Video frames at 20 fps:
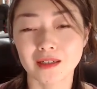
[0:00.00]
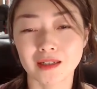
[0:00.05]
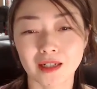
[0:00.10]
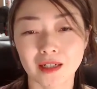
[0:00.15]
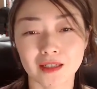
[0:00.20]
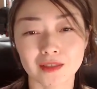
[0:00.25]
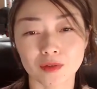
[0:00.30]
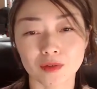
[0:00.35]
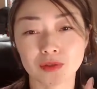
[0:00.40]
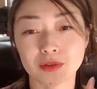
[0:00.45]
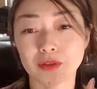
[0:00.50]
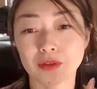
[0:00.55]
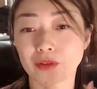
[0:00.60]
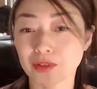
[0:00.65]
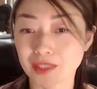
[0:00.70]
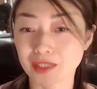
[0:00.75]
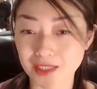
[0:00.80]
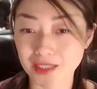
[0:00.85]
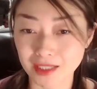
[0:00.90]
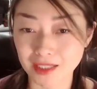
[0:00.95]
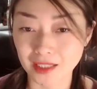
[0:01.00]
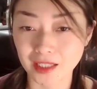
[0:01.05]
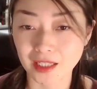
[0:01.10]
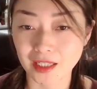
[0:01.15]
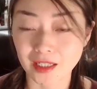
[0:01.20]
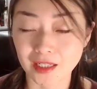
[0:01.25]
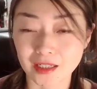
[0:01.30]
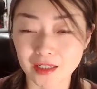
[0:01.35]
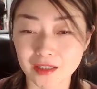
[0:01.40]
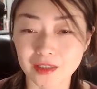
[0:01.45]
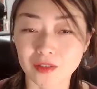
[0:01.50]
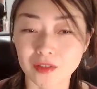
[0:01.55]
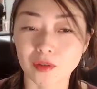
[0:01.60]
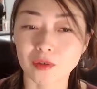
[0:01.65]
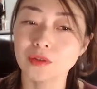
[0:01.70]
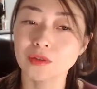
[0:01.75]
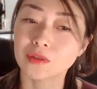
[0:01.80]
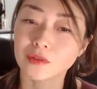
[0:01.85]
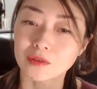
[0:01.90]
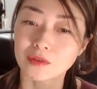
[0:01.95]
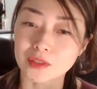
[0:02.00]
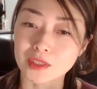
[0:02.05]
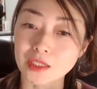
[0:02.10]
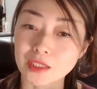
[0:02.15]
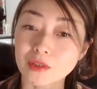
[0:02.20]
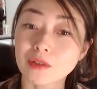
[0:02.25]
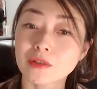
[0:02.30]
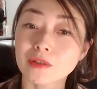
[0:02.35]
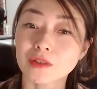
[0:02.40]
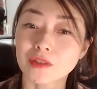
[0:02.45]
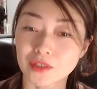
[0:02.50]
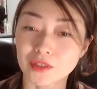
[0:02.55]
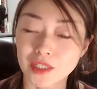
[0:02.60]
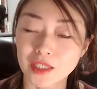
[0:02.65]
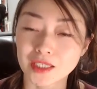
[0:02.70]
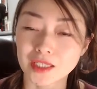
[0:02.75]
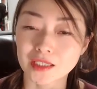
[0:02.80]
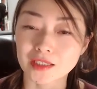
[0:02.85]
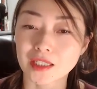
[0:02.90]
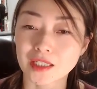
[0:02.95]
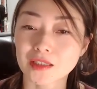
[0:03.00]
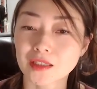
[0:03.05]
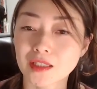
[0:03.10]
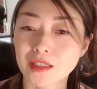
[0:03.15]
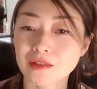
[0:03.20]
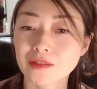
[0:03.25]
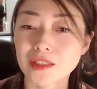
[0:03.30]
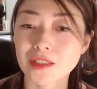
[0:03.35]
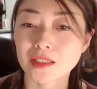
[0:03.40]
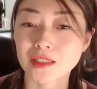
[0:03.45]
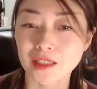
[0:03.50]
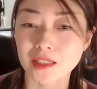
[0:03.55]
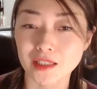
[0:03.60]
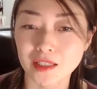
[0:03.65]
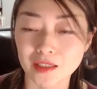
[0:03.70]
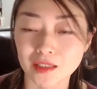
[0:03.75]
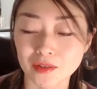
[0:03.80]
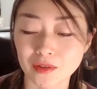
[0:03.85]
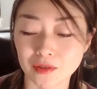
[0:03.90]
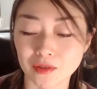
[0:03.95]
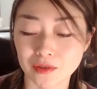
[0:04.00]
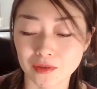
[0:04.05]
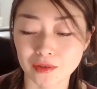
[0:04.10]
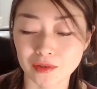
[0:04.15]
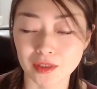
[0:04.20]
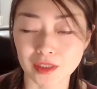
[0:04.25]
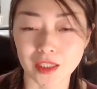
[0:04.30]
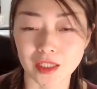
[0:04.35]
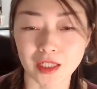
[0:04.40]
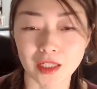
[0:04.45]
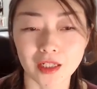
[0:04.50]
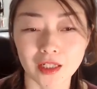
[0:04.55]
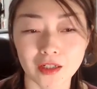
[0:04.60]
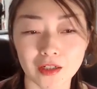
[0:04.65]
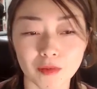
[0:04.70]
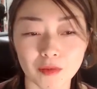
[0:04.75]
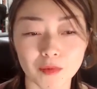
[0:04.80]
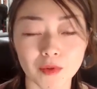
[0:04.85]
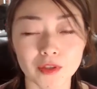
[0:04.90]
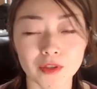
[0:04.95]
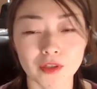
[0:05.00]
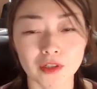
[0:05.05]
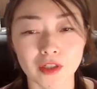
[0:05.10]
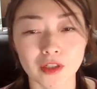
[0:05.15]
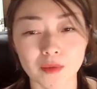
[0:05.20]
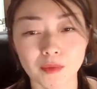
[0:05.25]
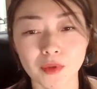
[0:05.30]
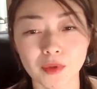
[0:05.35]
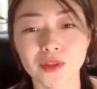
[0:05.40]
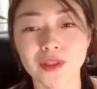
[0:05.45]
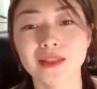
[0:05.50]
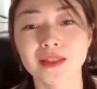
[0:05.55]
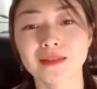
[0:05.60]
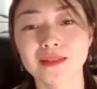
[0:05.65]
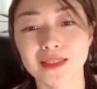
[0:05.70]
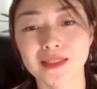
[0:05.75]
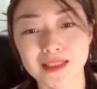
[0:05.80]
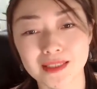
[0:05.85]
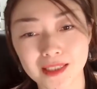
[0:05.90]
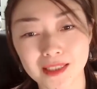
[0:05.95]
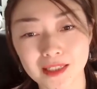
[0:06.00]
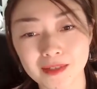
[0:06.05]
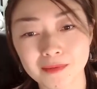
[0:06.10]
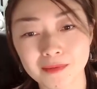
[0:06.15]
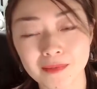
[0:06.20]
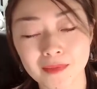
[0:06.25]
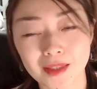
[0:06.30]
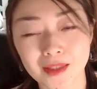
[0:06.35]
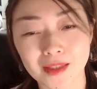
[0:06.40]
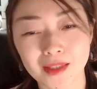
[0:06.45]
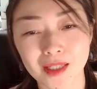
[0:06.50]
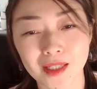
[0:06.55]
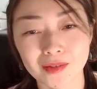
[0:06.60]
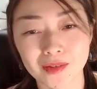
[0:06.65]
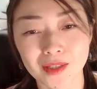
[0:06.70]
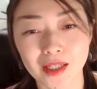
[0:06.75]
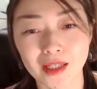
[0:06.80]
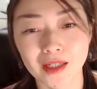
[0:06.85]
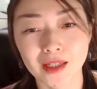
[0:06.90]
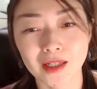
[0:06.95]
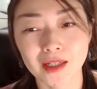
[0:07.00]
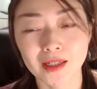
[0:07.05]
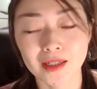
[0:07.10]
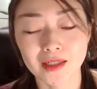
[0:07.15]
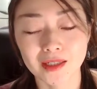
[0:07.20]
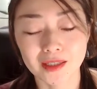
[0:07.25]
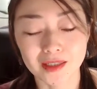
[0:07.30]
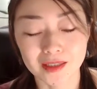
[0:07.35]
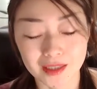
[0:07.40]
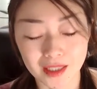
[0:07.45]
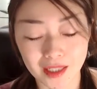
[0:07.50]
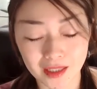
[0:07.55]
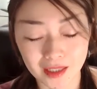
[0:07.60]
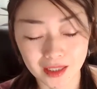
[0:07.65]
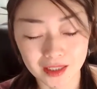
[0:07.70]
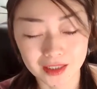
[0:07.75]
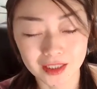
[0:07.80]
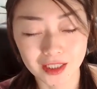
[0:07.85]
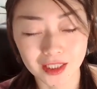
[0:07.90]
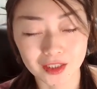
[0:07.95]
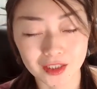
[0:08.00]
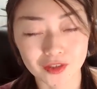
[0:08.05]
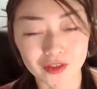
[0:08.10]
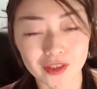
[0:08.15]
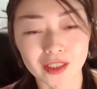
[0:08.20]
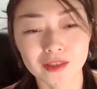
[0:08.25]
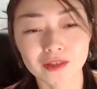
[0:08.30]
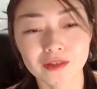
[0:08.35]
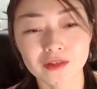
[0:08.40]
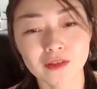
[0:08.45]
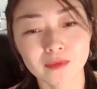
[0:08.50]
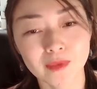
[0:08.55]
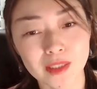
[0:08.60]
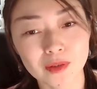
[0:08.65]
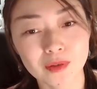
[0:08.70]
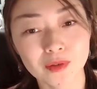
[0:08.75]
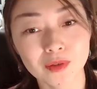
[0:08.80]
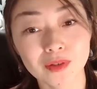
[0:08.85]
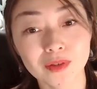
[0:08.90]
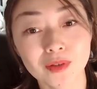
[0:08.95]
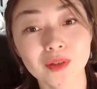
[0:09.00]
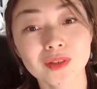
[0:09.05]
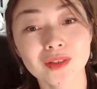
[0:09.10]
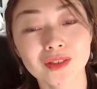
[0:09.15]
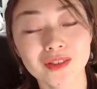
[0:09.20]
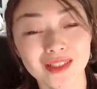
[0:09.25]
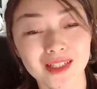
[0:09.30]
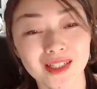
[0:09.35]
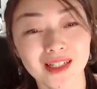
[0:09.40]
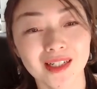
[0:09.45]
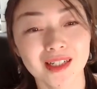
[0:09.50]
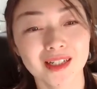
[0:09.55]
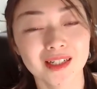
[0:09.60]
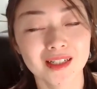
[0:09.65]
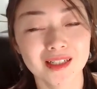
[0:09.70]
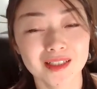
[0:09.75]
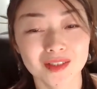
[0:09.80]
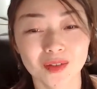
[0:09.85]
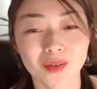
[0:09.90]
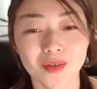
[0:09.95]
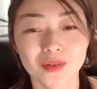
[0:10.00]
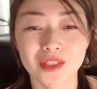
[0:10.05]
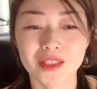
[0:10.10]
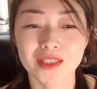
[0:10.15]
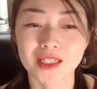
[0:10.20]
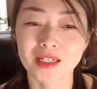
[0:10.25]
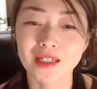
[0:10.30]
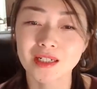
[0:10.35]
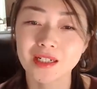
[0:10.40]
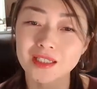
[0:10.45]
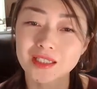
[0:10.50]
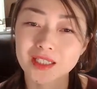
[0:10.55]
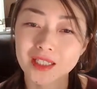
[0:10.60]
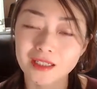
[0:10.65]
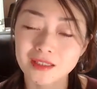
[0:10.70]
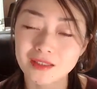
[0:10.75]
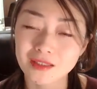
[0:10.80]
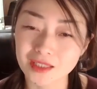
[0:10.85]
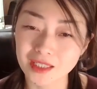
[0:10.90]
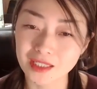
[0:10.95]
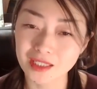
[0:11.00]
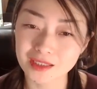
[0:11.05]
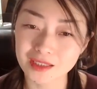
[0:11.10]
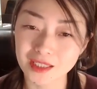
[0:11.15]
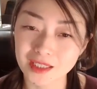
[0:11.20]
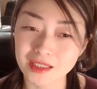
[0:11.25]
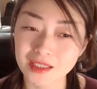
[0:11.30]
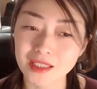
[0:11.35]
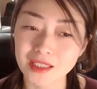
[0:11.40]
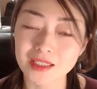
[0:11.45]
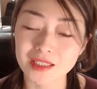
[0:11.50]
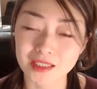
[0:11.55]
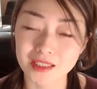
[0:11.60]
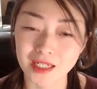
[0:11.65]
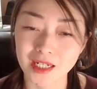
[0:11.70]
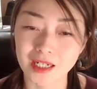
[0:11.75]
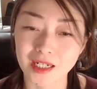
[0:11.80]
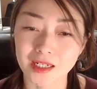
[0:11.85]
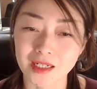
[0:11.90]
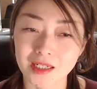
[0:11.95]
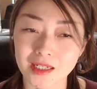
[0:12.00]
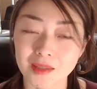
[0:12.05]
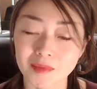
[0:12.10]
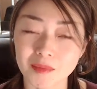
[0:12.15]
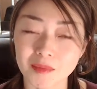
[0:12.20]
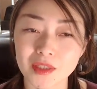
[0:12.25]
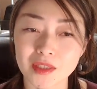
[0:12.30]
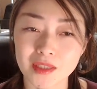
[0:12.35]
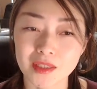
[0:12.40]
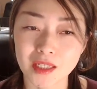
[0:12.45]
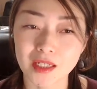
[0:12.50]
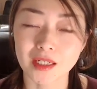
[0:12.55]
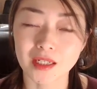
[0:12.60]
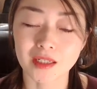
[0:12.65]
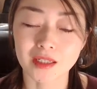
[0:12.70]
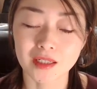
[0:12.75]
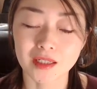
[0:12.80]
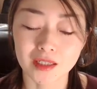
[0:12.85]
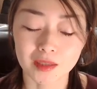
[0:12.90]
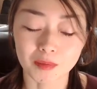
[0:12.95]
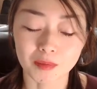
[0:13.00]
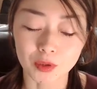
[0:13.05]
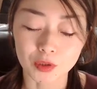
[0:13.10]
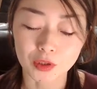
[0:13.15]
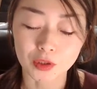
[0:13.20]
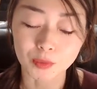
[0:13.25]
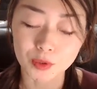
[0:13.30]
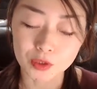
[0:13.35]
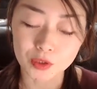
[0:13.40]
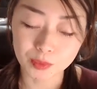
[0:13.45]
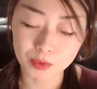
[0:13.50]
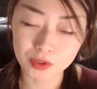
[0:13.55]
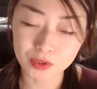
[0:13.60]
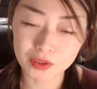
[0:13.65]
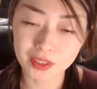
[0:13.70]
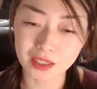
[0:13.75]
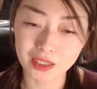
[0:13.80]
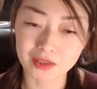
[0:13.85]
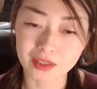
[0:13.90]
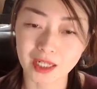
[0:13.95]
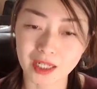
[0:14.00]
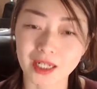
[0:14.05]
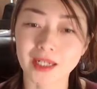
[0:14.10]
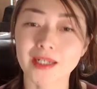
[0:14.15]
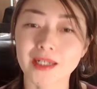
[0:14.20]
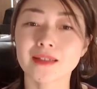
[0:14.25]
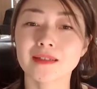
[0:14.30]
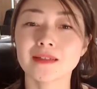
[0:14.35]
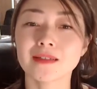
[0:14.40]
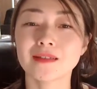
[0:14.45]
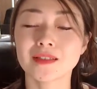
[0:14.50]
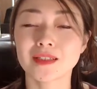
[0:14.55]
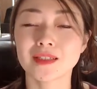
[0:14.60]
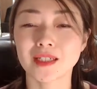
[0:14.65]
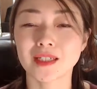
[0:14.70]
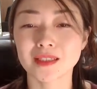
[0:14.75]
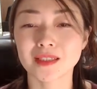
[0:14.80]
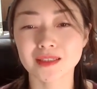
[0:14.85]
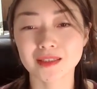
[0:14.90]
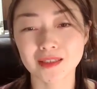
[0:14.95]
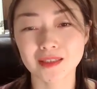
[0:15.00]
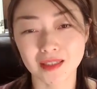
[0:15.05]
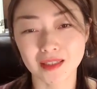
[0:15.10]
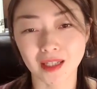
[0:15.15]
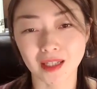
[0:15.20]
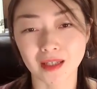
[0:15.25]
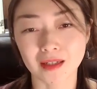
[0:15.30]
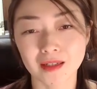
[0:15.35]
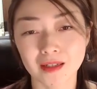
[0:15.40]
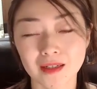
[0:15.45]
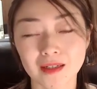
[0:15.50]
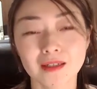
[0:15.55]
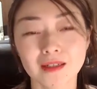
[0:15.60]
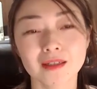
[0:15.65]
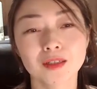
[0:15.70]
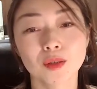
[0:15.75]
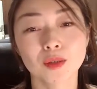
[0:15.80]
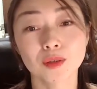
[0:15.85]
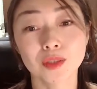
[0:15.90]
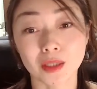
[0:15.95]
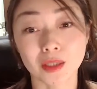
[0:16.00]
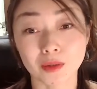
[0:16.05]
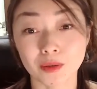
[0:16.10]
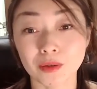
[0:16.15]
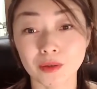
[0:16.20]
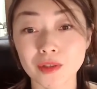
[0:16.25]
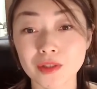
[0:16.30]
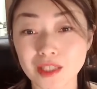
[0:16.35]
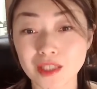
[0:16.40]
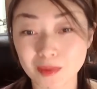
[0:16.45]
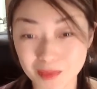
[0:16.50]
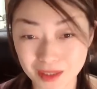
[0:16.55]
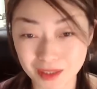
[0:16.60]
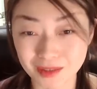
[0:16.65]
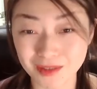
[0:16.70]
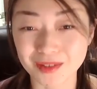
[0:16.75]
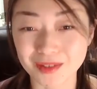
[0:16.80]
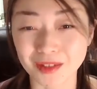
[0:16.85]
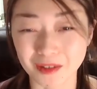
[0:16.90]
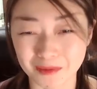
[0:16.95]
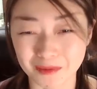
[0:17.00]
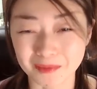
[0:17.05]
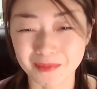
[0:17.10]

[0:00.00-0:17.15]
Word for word: 家族を支え日本の全国をね支えているんじゃないかというふうに思いを持ってるんですねなので参加者が主役の場ということでそこに参加される先生たちがみんなもともと持っている輝きに気がついてそうだこうしてみようと